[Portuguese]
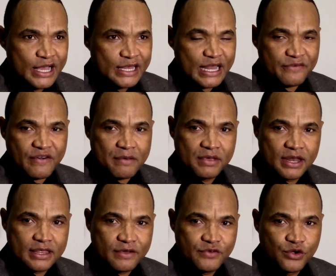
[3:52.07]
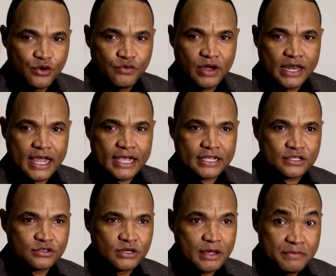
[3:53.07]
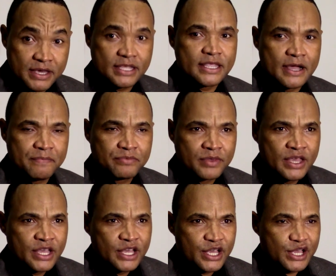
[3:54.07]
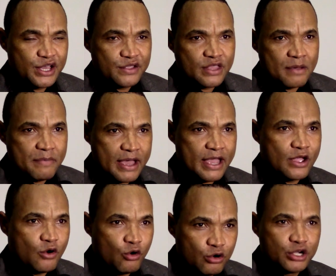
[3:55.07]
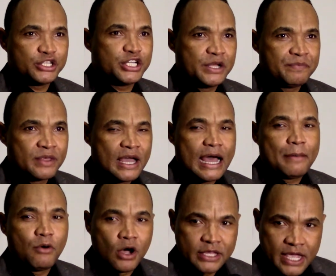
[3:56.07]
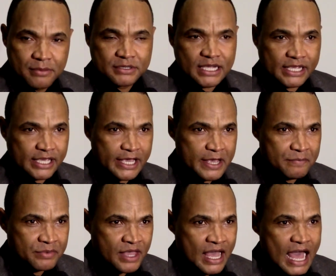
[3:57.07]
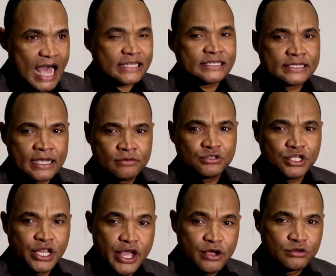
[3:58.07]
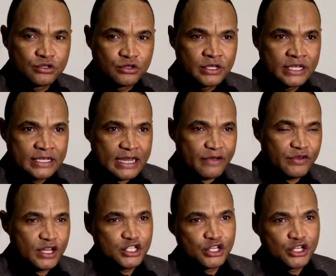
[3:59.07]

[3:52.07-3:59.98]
na família da viúva ali, a Sunamita. E também hoje abordamos aqui a ação de Deus na vida de